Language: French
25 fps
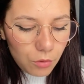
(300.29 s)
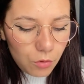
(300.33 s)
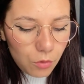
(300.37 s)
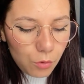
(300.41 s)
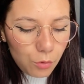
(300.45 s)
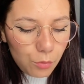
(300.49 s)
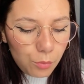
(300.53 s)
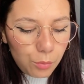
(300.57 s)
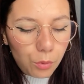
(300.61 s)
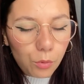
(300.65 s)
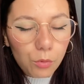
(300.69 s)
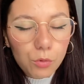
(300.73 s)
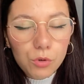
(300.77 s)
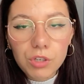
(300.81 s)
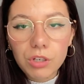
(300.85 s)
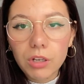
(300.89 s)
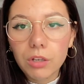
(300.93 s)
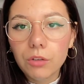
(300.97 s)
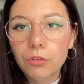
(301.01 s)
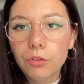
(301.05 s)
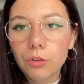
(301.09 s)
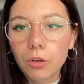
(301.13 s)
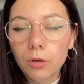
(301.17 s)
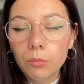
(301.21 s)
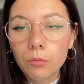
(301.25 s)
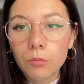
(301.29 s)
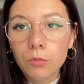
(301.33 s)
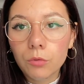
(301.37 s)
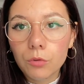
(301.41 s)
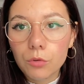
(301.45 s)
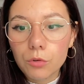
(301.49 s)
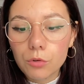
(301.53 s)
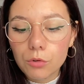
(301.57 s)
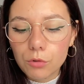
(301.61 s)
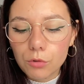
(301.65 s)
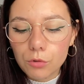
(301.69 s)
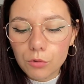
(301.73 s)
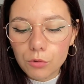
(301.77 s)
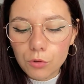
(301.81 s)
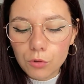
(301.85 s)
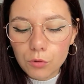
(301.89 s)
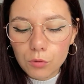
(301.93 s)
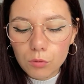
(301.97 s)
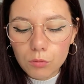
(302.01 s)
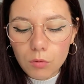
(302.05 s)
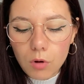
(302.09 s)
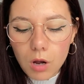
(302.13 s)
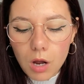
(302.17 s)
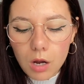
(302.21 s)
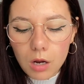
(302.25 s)
le prochain tome
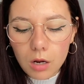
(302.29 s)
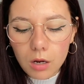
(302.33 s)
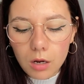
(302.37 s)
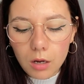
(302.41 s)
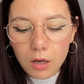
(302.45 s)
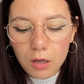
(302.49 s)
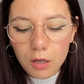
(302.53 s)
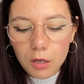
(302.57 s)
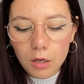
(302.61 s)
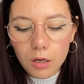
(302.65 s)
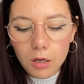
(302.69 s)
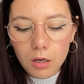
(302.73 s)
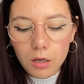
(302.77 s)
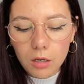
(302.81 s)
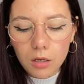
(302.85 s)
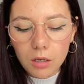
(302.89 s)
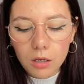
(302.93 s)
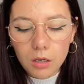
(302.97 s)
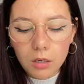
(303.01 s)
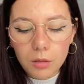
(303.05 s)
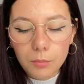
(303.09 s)
soit